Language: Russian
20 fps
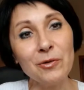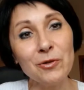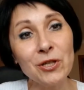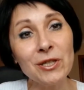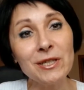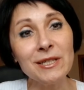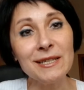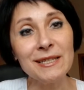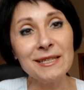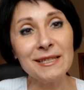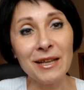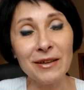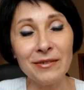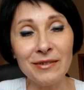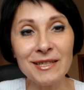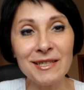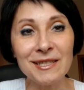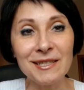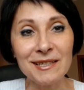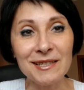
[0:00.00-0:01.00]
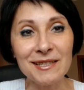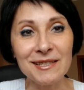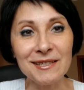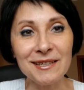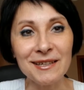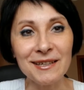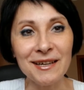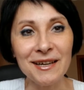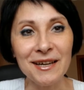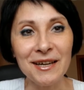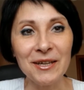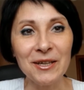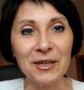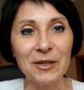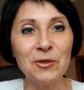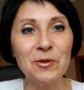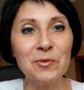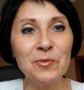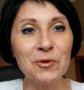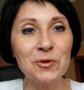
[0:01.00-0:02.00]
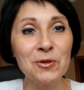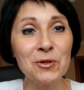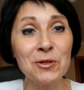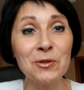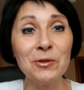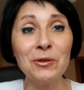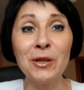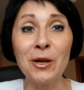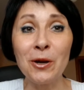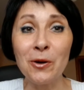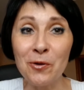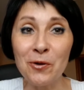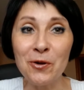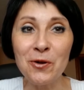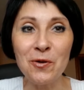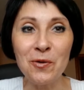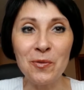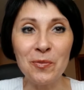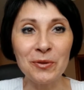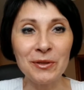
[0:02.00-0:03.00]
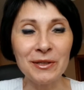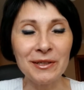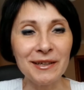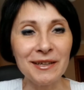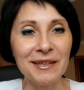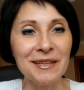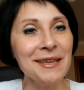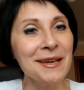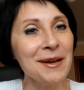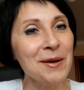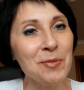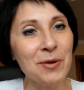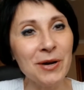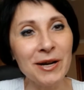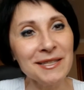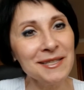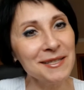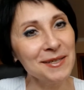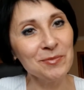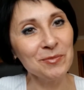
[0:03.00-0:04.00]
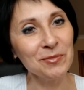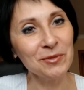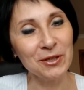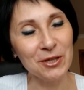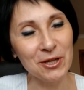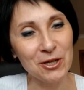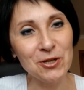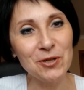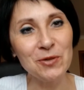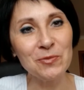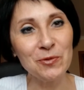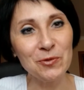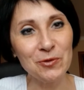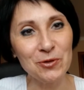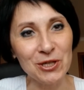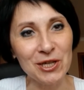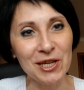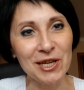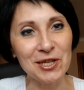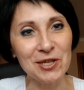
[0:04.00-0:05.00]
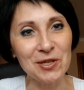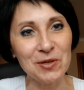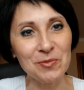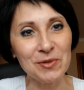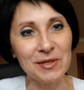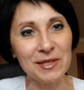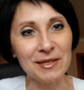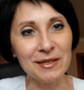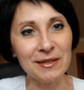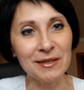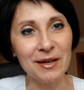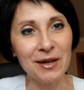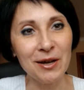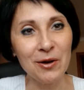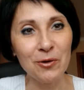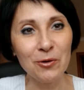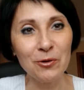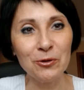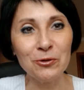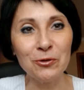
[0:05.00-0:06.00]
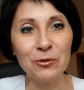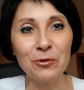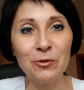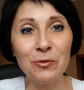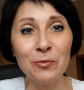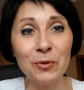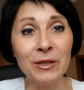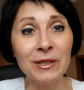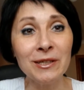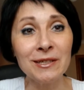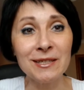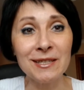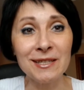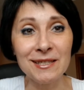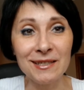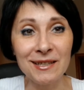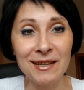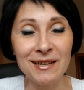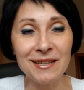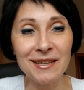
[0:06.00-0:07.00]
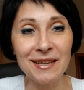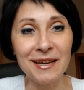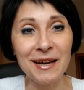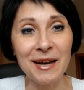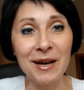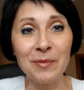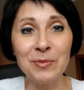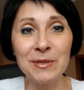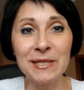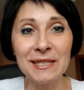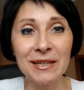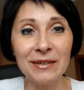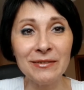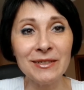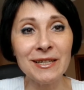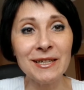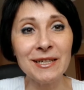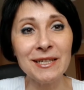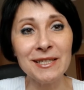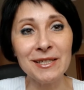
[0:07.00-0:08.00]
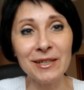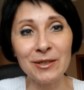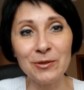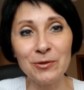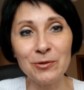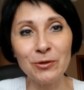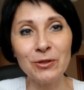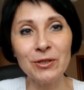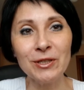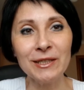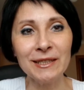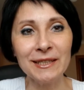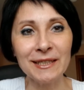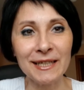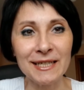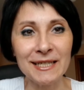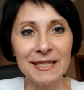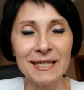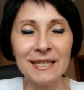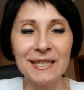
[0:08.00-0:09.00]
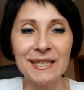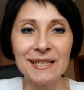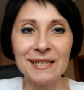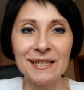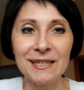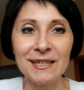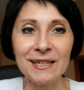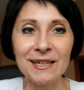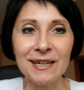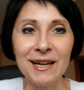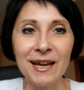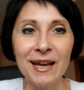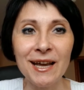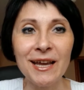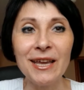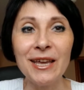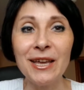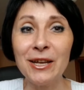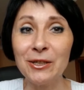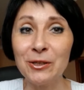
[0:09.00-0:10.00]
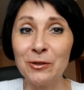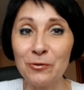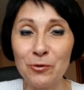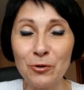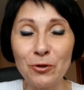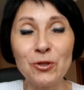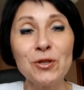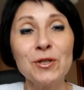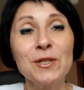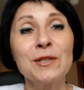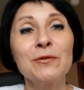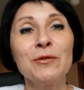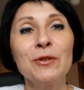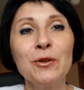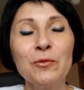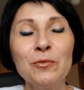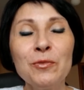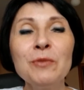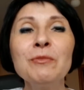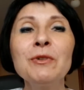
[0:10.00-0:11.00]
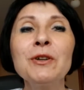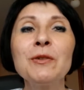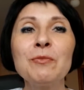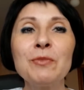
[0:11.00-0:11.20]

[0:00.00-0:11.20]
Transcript: учитель словесности, я думаю, что такой опыт необходим нашим учащимся – он углубит их знания об основных литературных традициях и о творчестве любимых